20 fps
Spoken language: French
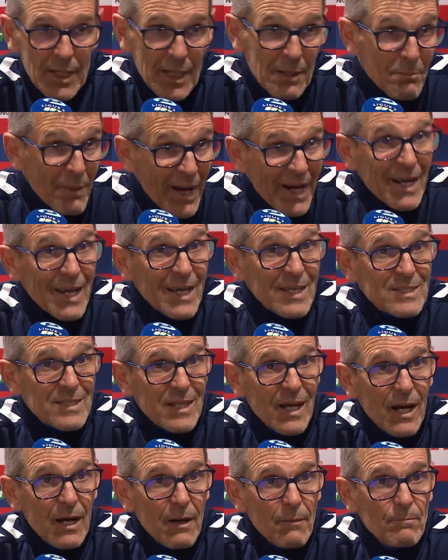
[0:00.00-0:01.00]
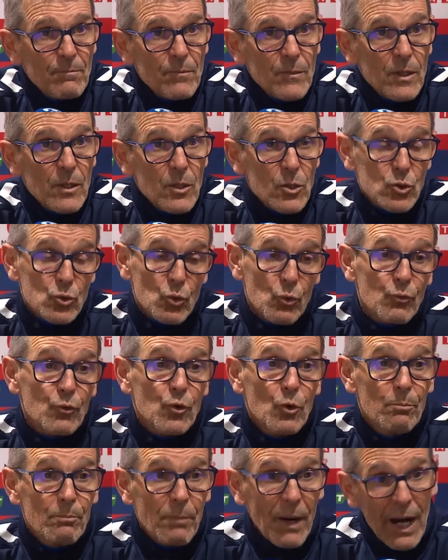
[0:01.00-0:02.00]
Et malgré ça, je
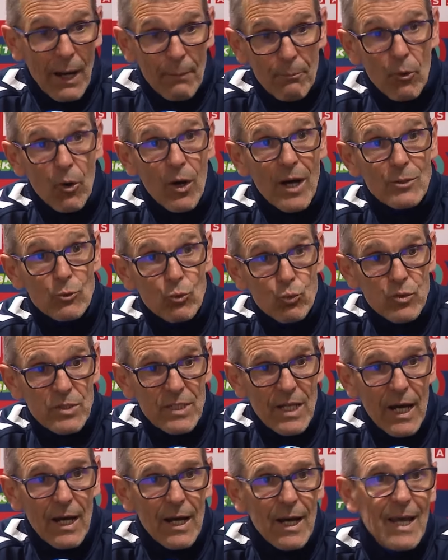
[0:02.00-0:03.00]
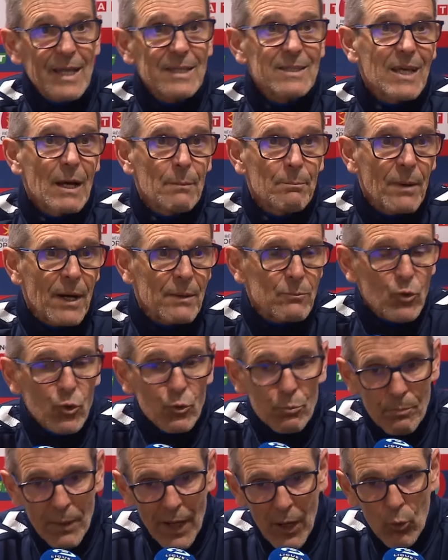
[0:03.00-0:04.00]
trouve que par rapport à tout ça, être capable
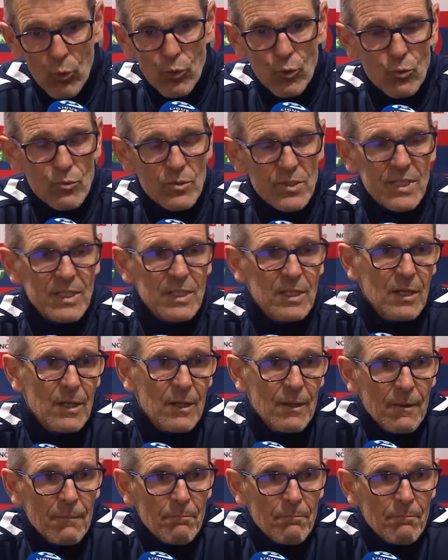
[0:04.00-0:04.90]
de ne pas renoncer,